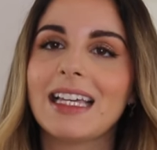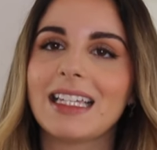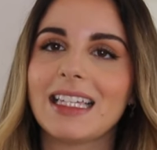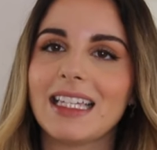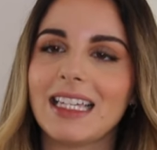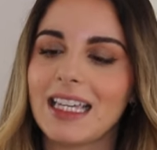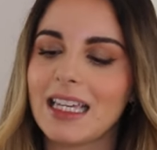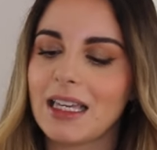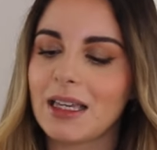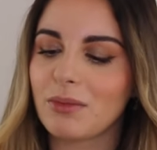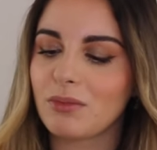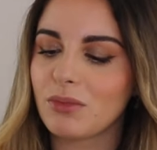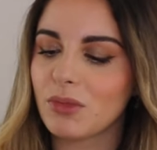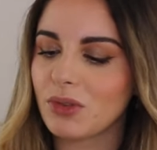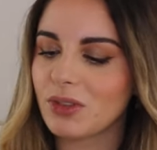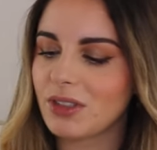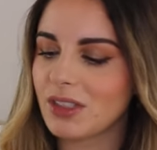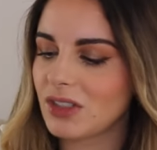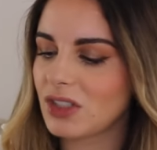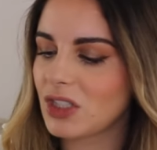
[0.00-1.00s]
e
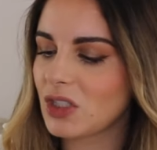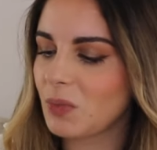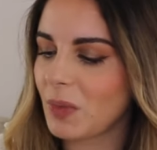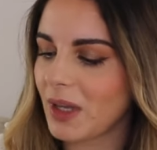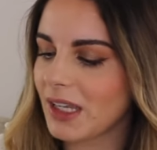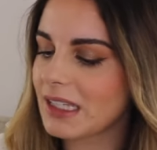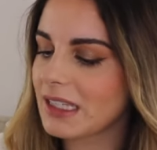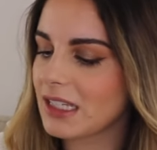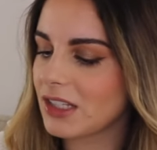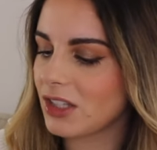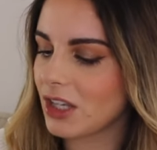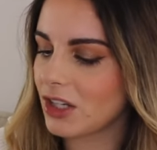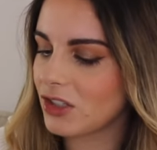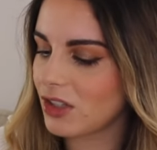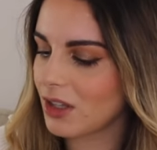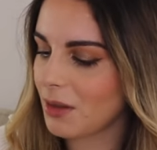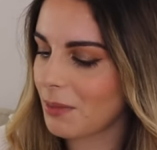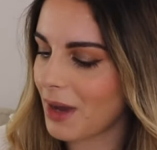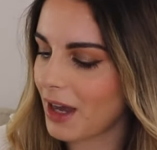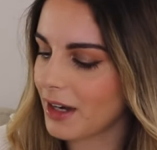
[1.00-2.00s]
muitas das peças
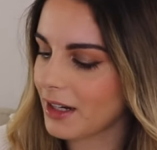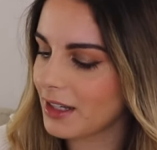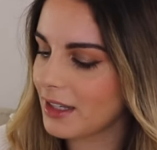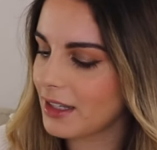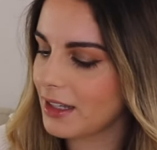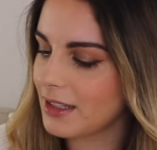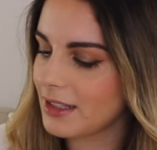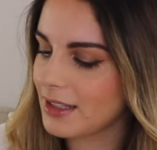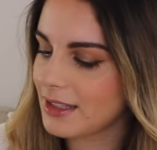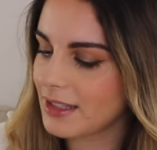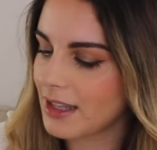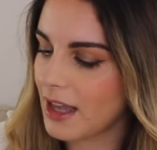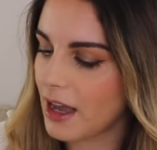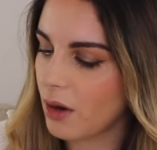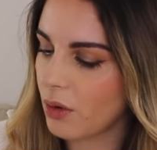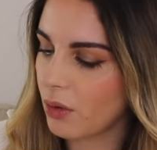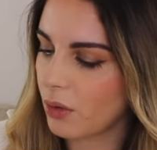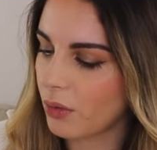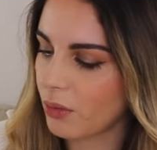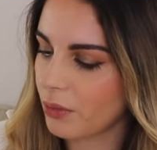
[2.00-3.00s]
desta marca
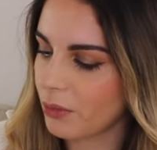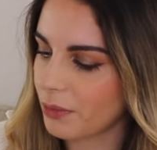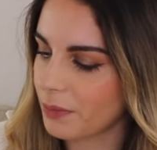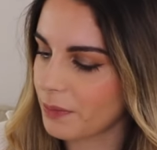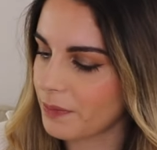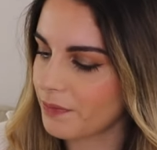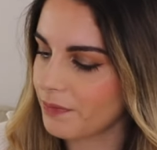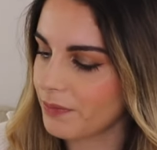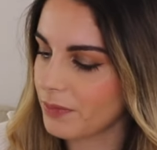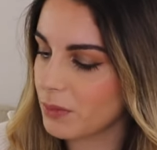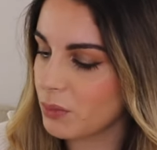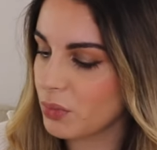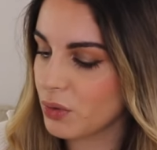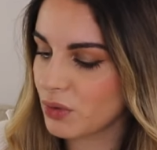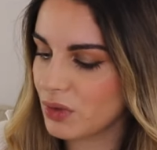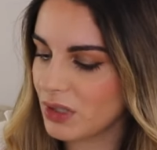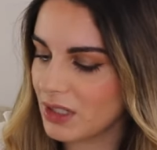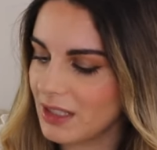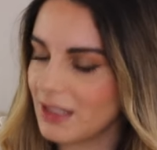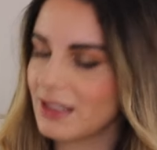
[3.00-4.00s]
são
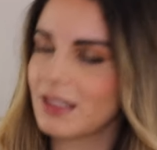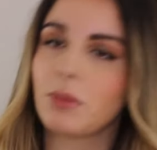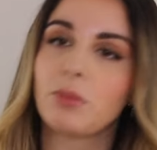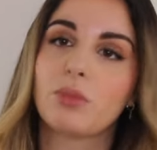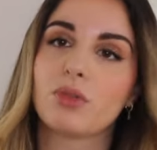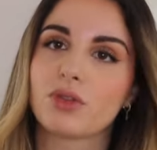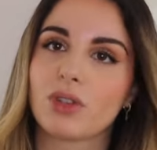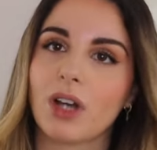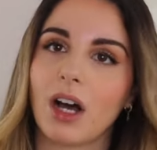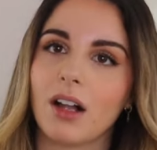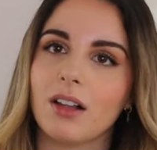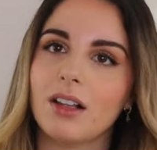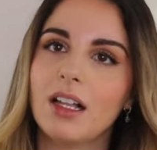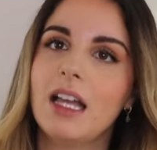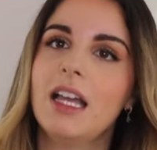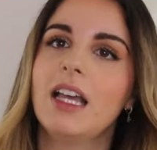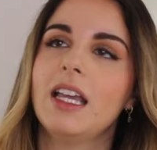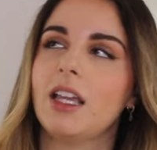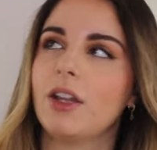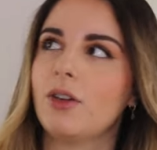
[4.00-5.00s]
produzidas em Portugal.